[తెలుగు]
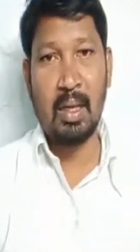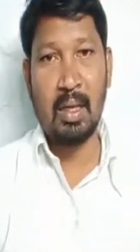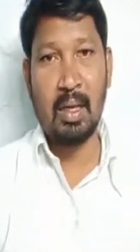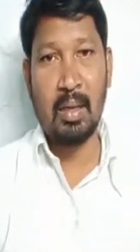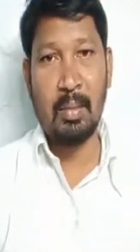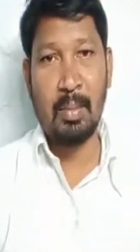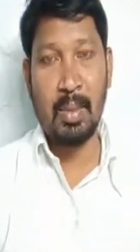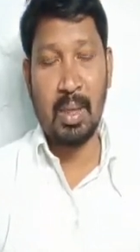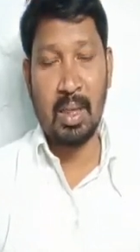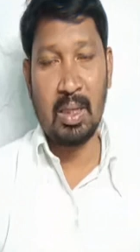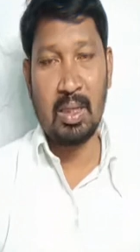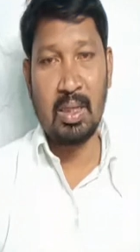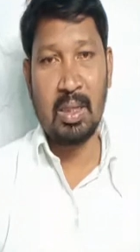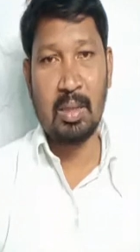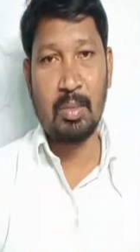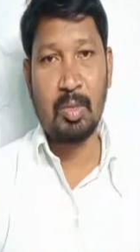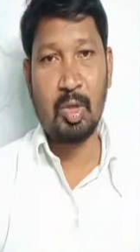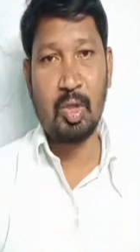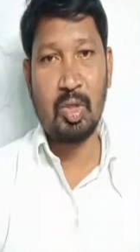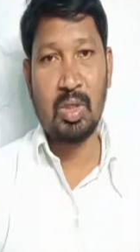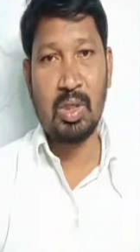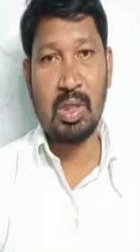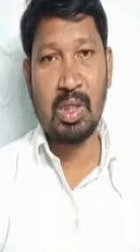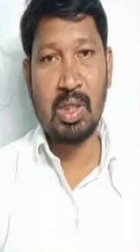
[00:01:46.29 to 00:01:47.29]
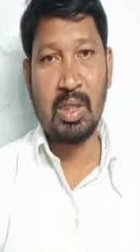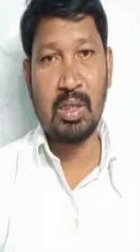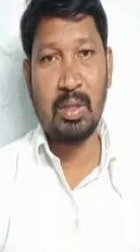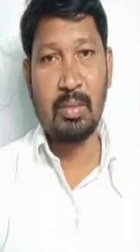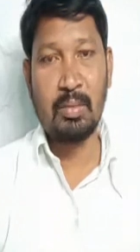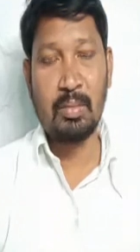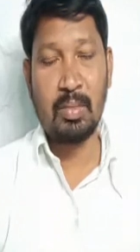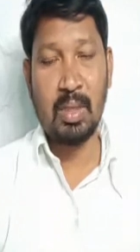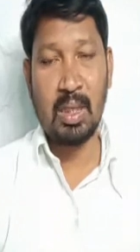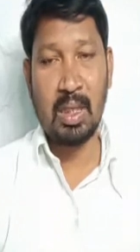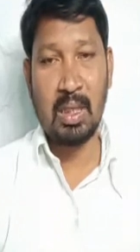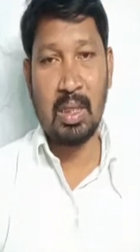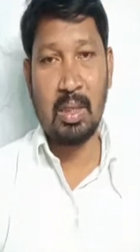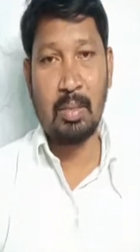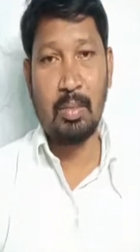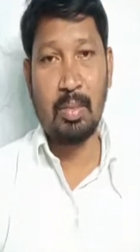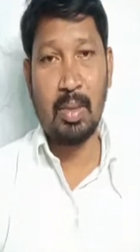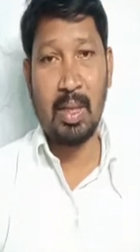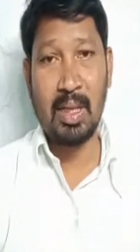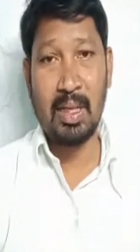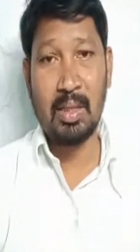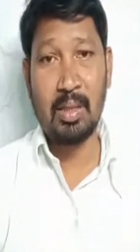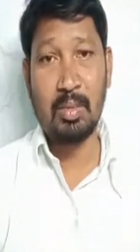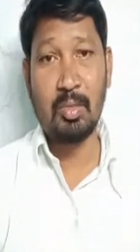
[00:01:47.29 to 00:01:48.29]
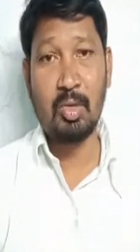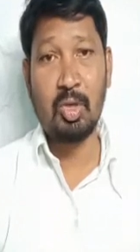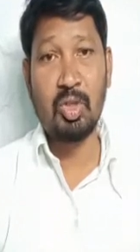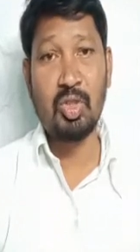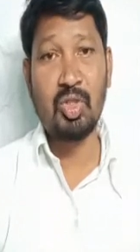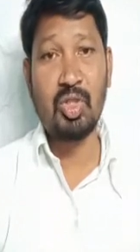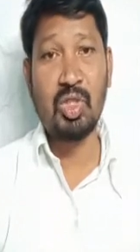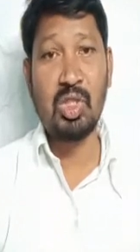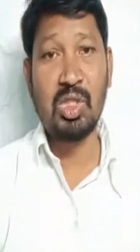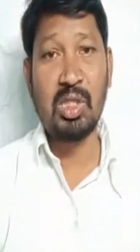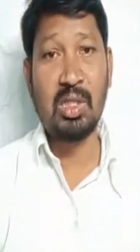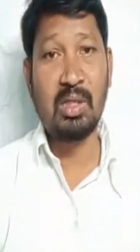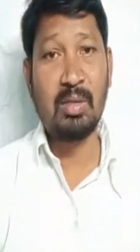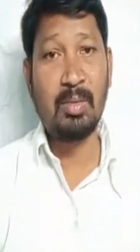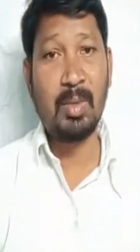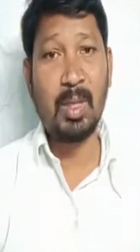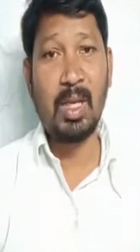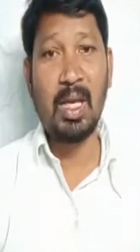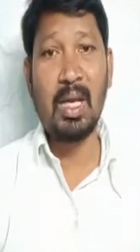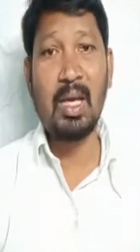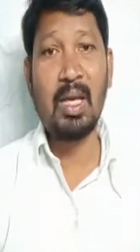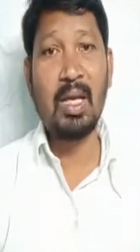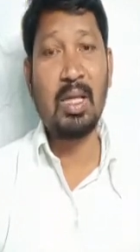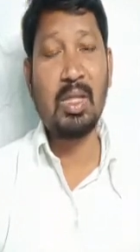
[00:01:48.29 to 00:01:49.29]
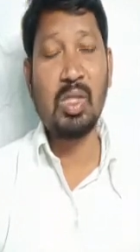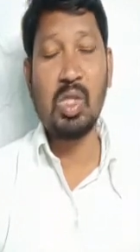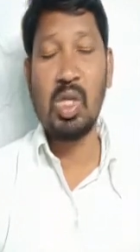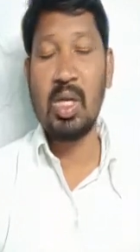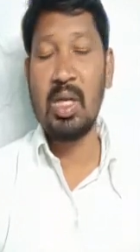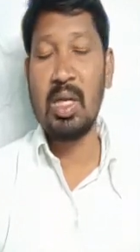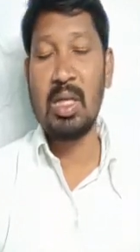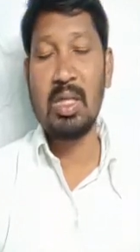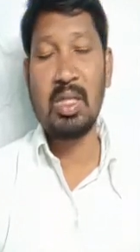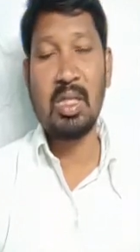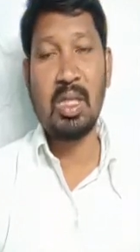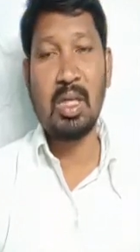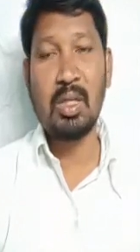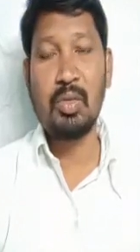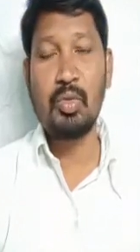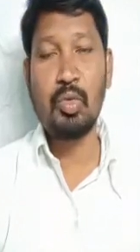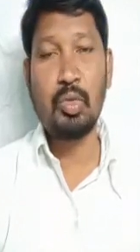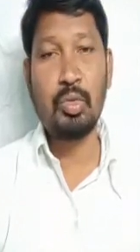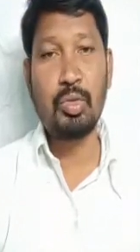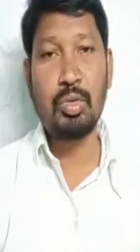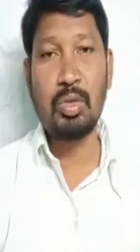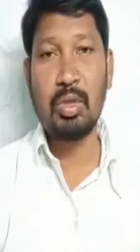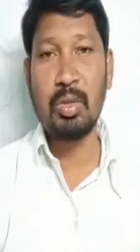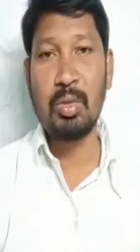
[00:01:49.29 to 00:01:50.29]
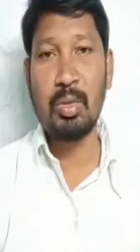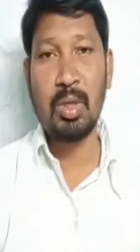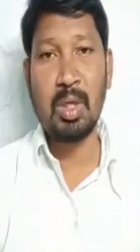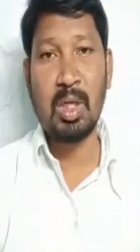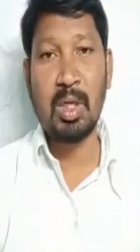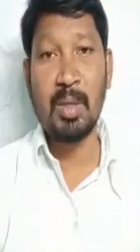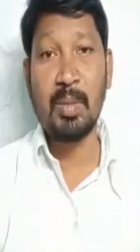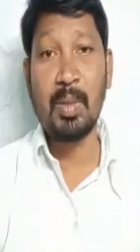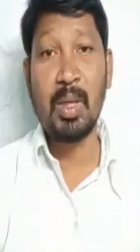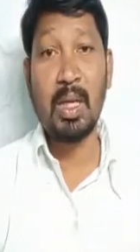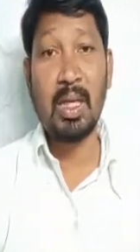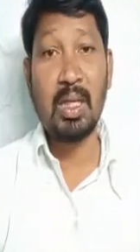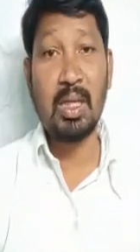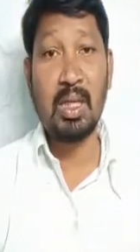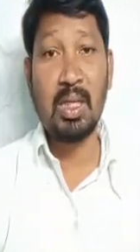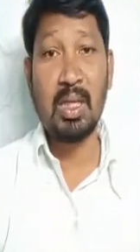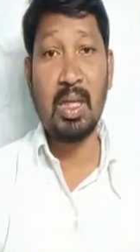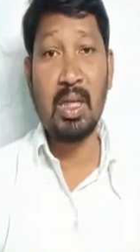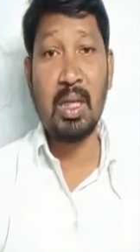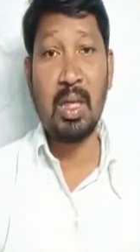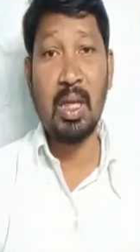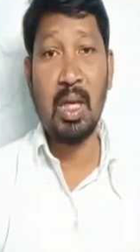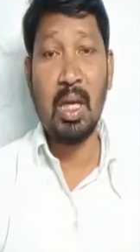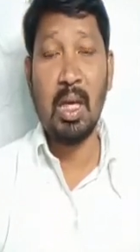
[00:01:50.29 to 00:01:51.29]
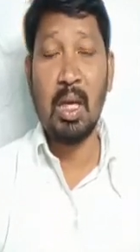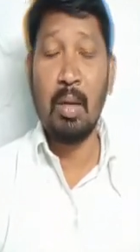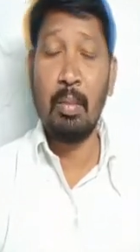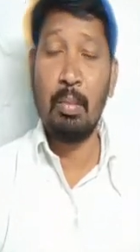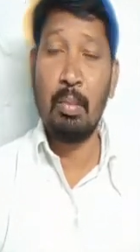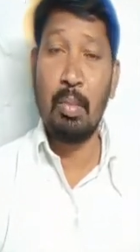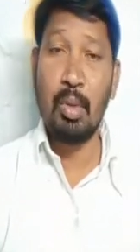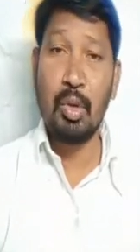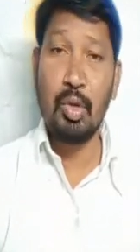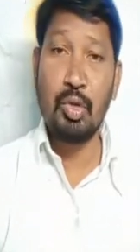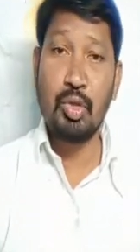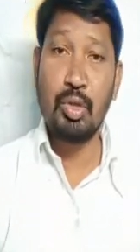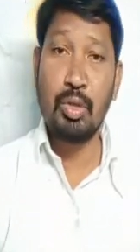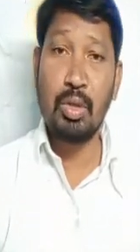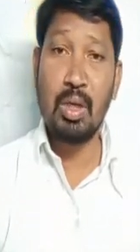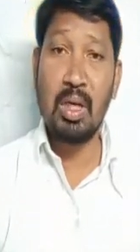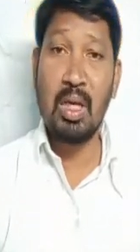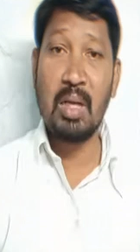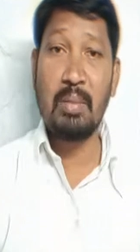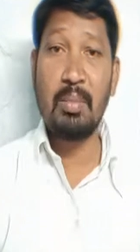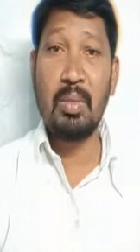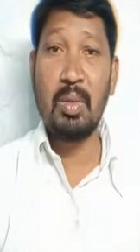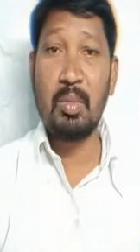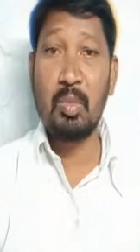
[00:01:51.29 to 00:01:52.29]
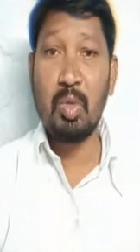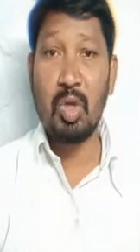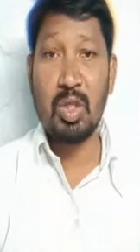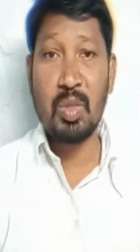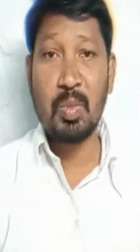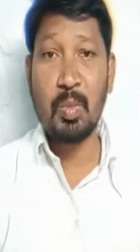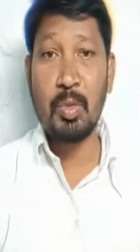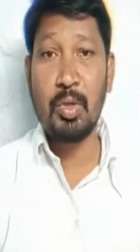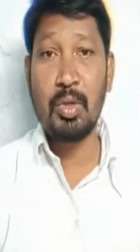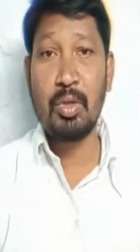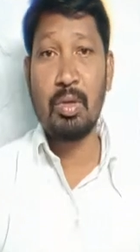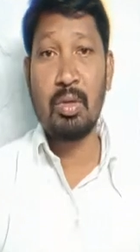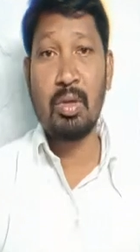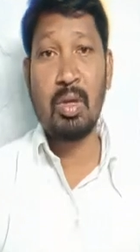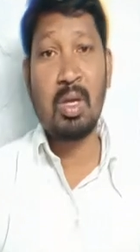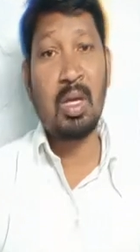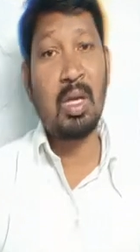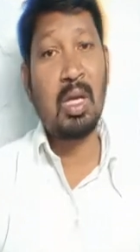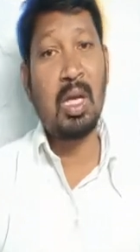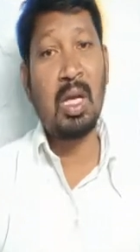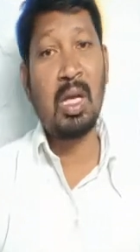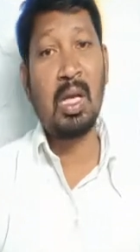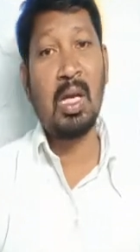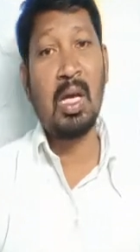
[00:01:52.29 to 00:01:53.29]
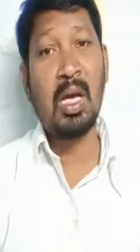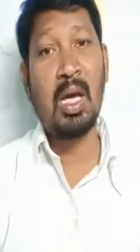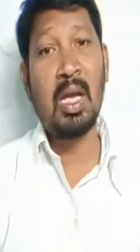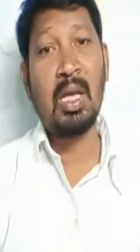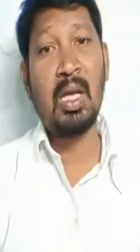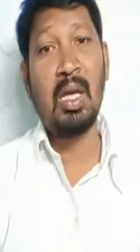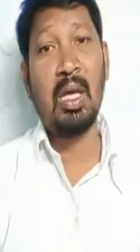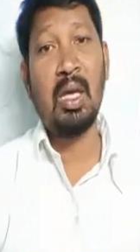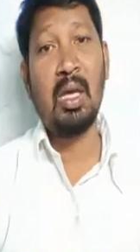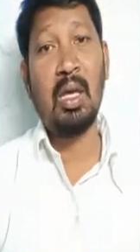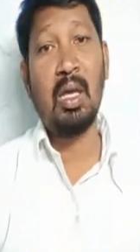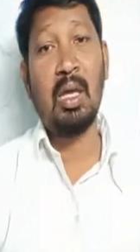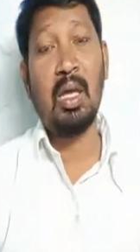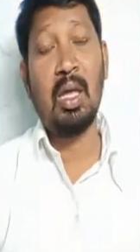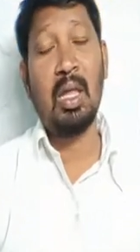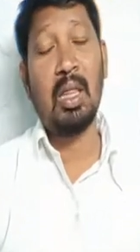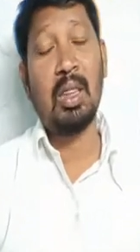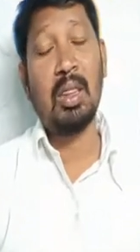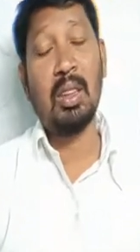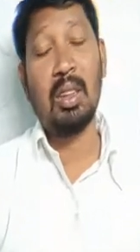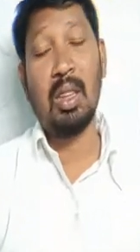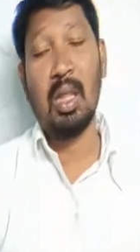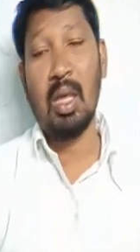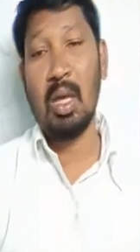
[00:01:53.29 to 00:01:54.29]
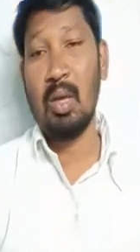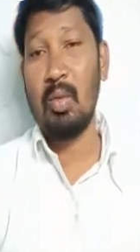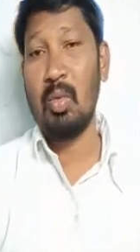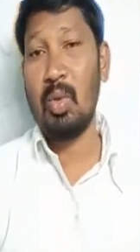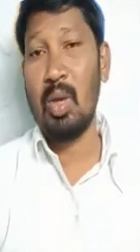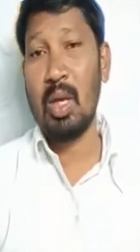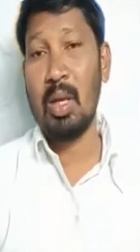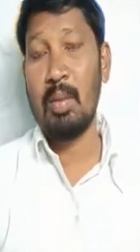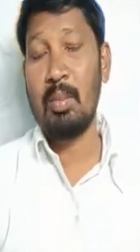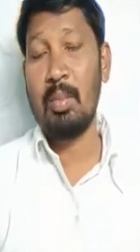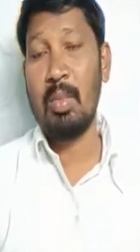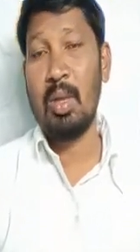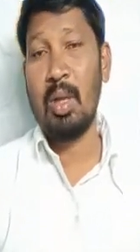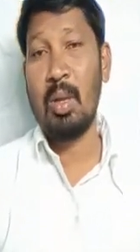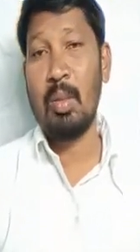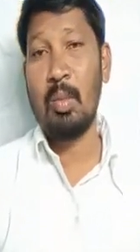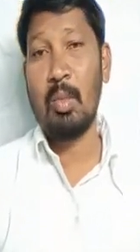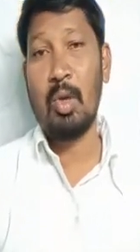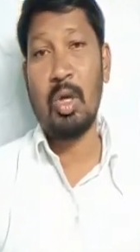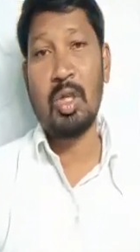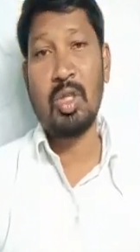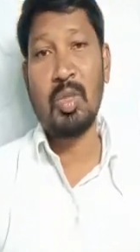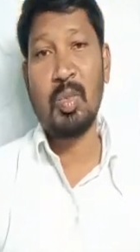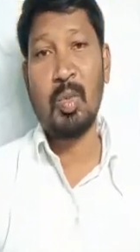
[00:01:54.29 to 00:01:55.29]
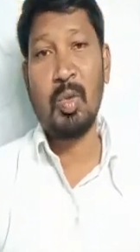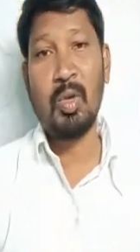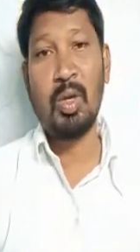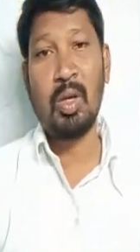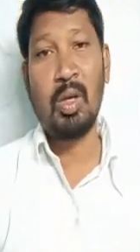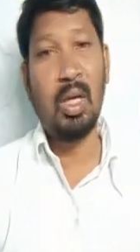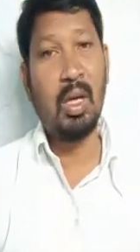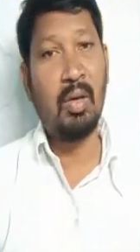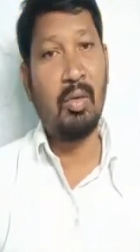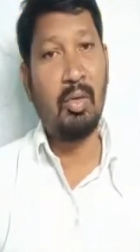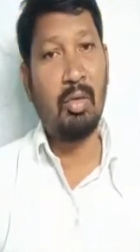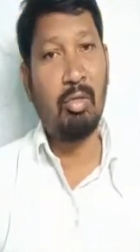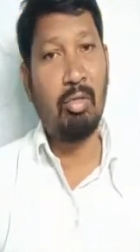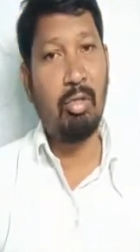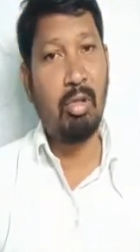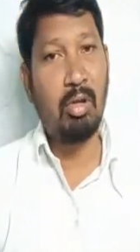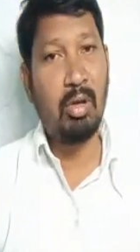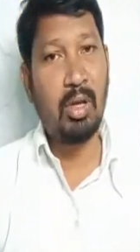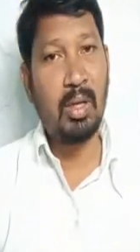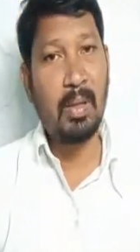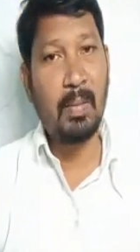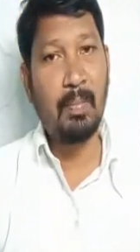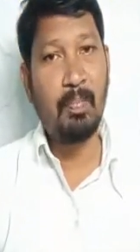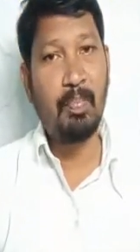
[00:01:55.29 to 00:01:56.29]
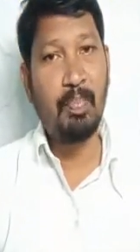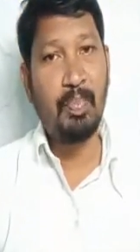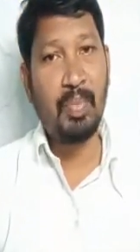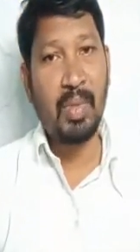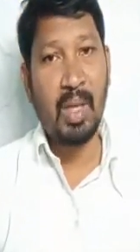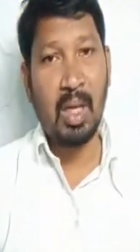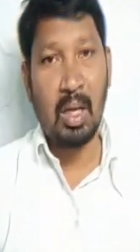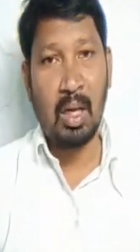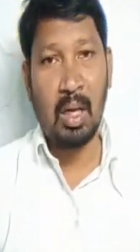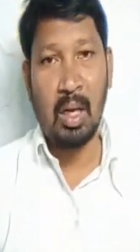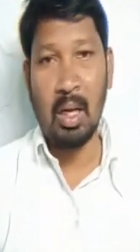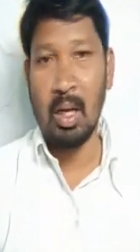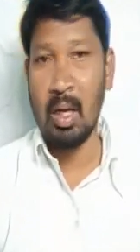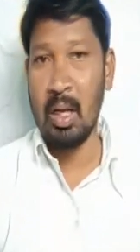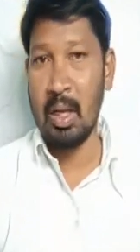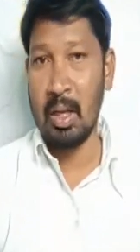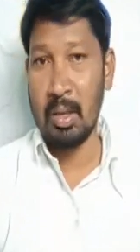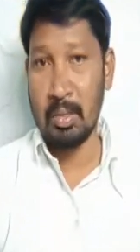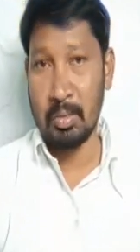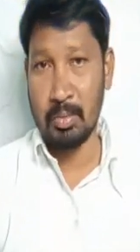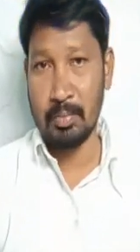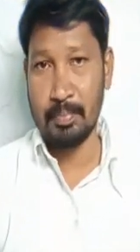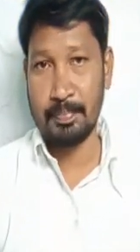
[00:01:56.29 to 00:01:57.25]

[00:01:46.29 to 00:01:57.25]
భర్తను మోసం చేయడం భర్త భార్యను మోసం చేయడం ఇలాగ చాలా చాలా చూస్తూ ఉంటాం అయితే మనుషులు నమ్మి మోసపోయిన వాళ్ళు ఉన్నారు కానీ దేవుని నమ్మి మోసపోయిన వాళ్ళు ఎవరు కూడా లేరు